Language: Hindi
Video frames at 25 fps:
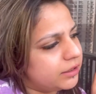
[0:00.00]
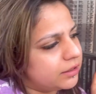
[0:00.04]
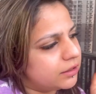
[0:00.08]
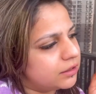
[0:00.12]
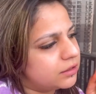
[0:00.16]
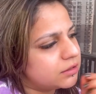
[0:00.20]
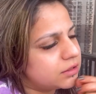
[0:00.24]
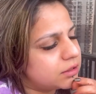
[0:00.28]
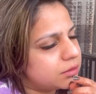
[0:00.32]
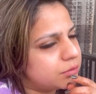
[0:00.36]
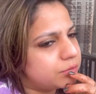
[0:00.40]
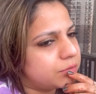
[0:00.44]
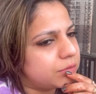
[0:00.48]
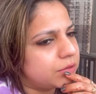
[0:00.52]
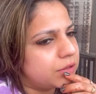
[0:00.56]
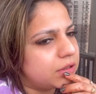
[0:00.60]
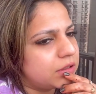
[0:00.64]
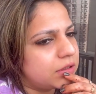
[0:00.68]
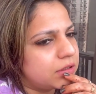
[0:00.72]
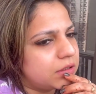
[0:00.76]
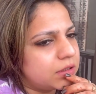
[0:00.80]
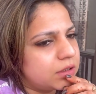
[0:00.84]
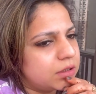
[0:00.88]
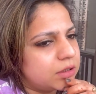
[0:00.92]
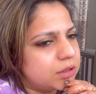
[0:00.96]
है ना सब
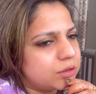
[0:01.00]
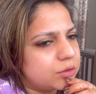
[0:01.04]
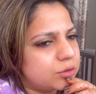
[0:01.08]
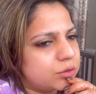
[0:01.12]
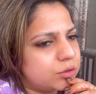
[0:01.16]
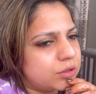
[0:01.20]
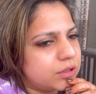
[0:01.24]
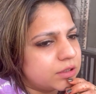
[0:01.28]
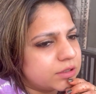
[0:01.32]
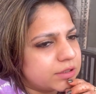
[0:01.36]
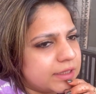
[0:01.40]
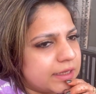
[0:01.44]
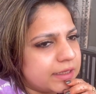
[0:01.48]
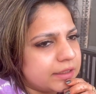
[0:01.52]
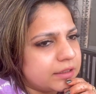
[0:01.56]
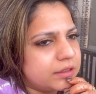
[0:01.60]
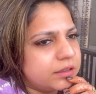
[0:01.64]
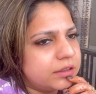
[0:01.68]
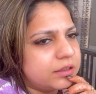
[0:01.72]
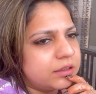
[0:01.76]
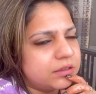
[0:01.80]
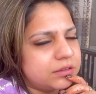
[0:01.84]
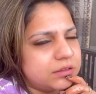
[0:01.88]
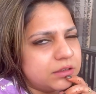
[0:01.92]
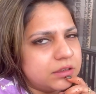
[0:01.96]
थोड़ा
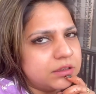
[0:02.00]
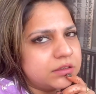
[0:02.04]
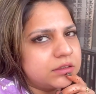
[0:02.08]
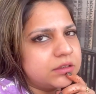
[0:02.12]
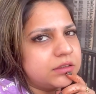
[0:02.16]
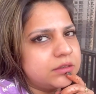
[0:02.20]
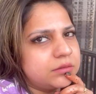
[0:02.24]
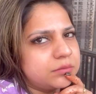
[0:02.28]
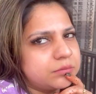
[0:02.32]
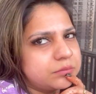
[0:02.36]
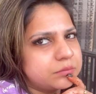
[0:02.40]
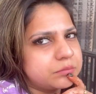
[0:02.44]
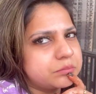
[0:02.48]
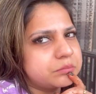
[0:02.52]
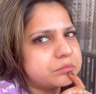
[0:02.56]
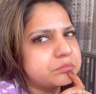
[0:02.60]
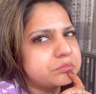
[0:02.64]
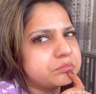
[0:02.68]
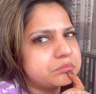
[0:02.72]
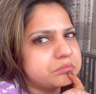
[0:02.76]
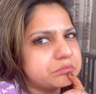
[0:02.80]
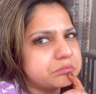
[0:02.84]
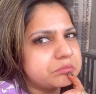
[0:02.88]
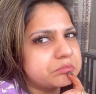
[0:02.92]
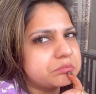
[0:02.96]
साइकिलिंग कर लेते हैं
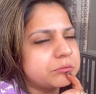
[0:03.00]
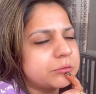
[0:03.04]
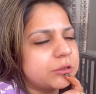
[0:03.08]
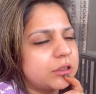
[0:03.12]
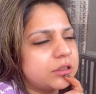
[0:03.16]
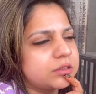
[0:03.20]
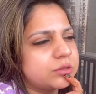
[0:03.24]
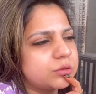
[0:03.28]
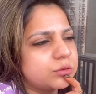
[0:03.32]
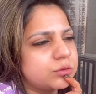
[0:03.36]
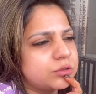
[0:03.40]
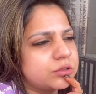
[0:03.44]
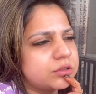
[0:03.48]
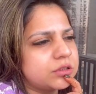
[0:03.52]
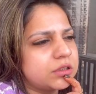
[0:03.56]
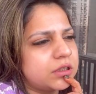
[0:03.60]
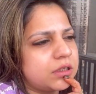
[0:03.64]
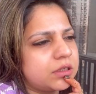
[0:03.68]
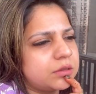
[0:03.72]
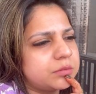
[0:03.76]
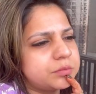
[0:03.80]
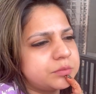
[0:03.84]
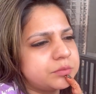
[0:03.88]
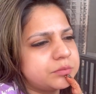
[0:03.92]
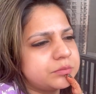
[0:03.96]
क्या सोचते हैं
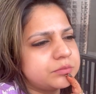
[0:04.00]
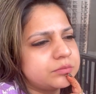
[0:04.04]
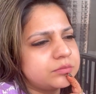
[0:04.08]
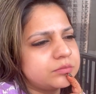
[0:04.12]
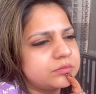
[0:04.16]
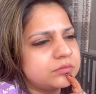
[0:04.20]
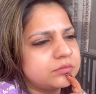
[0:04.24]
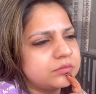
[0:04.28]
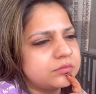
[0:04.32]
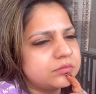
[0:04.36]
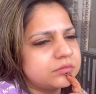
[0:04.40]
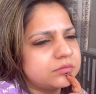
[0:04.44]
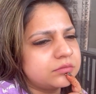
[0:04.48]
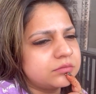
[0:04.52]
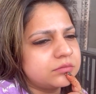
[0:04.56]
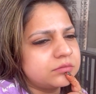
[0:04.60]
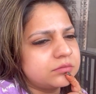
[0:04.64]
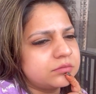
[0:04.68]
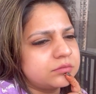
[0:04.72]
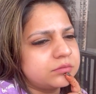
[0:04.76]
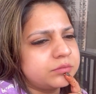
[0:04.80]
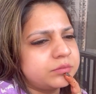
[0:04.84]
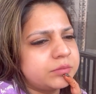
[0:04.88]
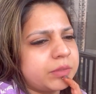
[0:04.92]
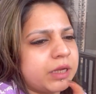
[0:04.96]

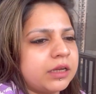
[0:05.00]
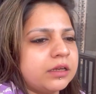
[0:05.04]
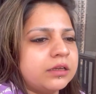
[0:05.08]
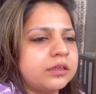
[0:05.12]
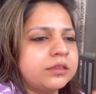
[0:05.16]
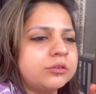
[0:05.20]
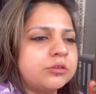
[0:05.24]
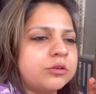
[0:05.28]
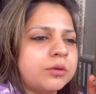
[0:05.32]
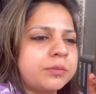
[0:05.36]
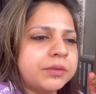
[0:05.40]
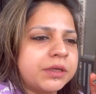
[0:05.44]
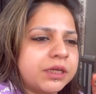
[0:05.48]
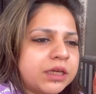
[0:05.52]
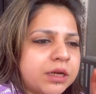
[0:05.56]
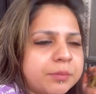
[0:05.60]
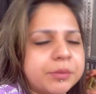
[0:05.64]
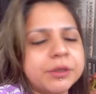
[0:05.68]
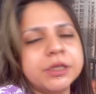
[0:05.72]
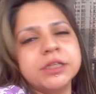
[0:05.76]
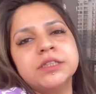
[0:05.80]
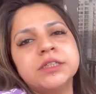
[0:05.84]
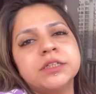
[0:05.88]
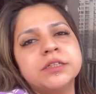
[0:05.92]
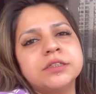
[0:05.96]
आप पहले तो अपने
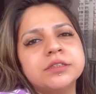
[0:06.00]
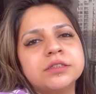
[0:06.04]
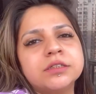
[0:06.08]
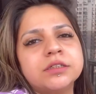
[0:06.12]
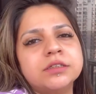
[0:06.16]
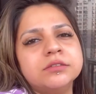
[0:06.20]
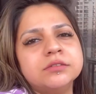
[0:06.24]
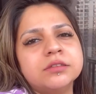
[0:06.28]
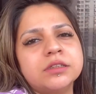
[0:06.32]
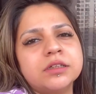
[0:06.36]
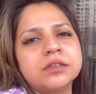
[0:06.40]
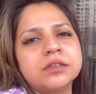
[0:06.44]
कपड़े चेंज करते